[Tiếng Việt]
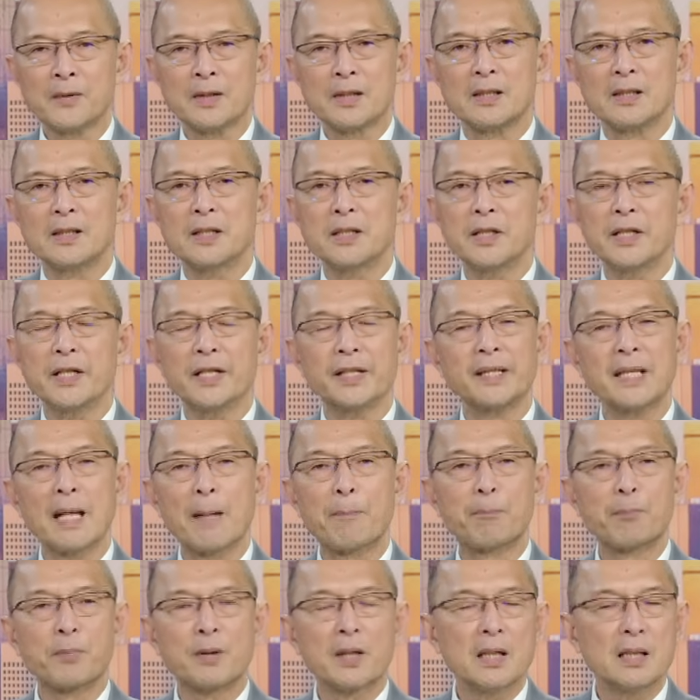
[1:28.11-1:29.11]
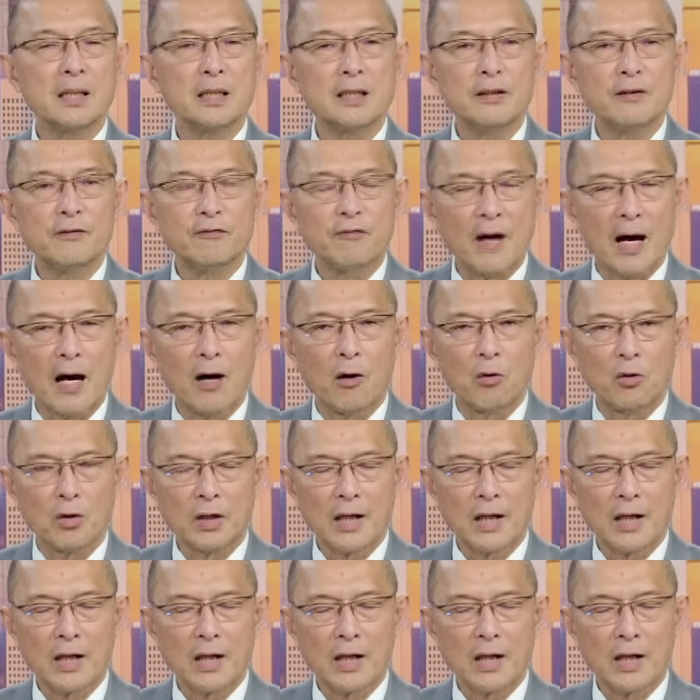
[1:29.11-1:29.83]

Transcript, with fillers: người nhập cư vào